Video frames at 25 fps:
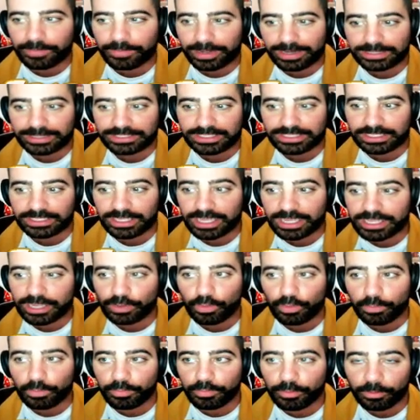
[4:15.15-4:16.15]
Para si hay
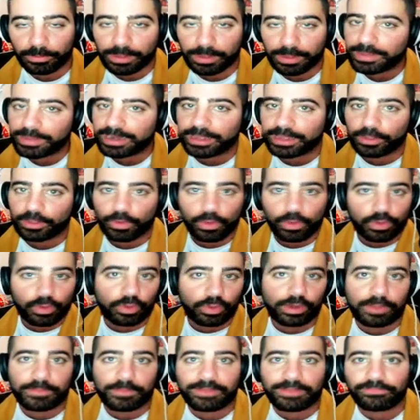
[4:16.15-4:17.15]
algún problema, le
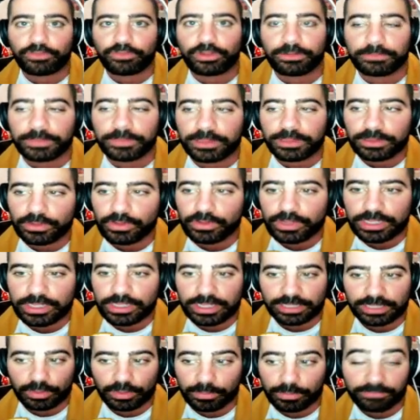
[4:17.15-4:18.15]
cojo, le mando el vídeo
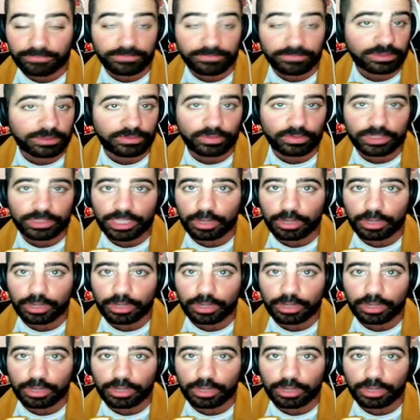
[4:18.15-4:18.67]
y a tomar viento.